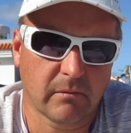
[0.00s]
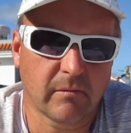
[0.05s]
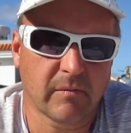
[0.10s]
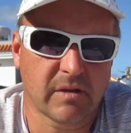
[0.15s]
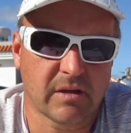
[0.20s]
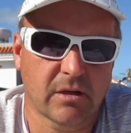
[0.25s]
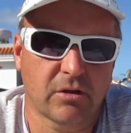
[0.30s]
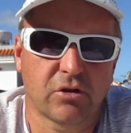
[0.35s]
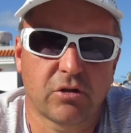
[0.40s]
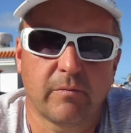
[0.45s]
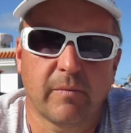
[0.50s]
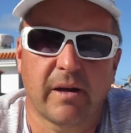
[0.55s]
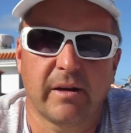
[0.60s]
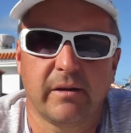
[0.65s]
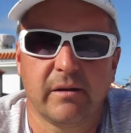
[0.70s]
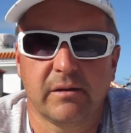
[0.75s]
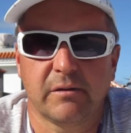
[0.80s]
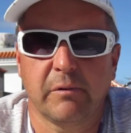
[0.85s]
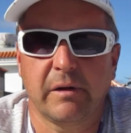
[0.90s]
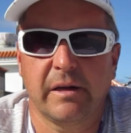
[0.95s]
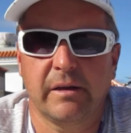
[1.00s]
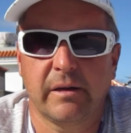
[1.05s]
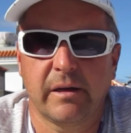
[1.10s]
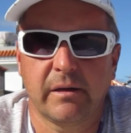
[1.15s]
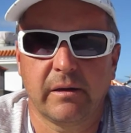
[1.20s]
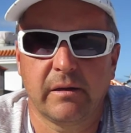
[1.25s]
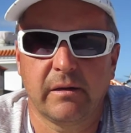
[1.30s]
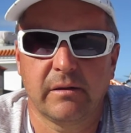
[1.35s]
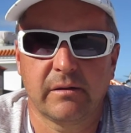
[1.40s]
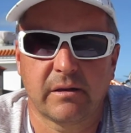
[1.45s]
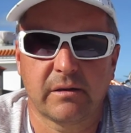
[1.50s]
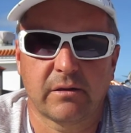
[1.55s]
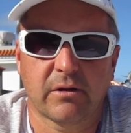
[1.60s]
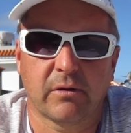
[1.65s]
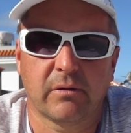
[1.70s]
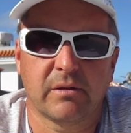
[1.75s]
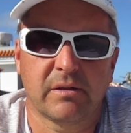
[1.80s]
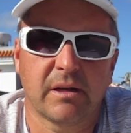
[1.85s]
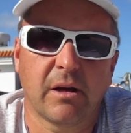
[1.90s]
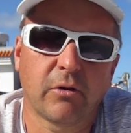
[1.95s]
e, zatrzymanie złej energii ze
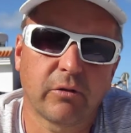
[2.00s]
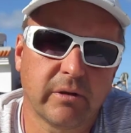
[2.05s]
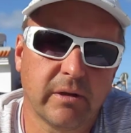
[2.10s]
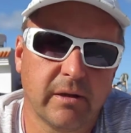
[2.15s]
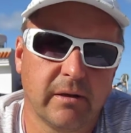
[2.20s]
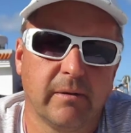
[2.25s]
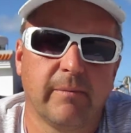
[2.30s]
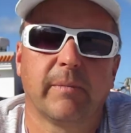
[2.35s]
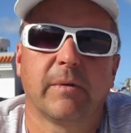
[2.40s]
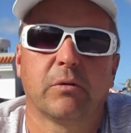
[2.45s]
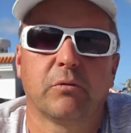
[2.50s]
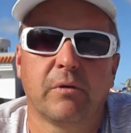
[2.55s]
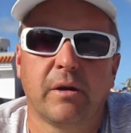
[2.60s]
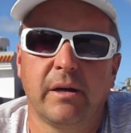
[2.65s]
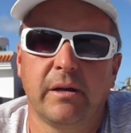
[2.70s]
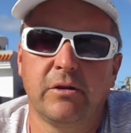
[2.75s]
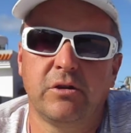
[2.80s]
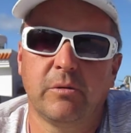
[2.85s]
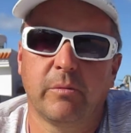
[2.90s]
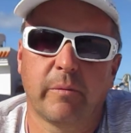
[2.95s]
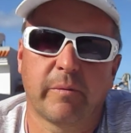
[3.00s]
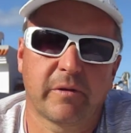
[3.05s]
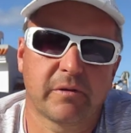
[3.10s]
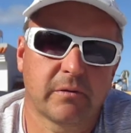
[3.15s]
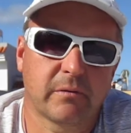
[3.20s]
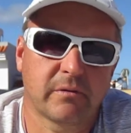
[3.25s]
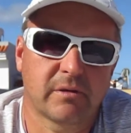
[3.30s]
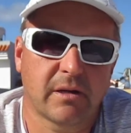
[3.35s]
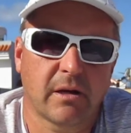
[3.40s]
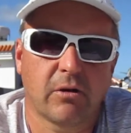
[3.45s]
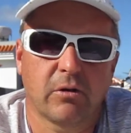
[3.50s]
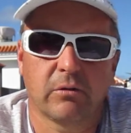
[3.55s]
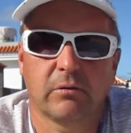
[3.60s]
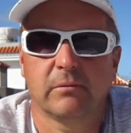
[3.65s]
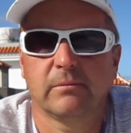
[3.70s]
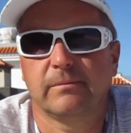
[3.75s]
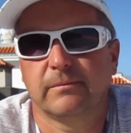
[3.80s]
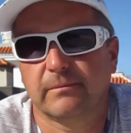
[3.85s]
strony zachodniej, która idzie po prostu z zachodu.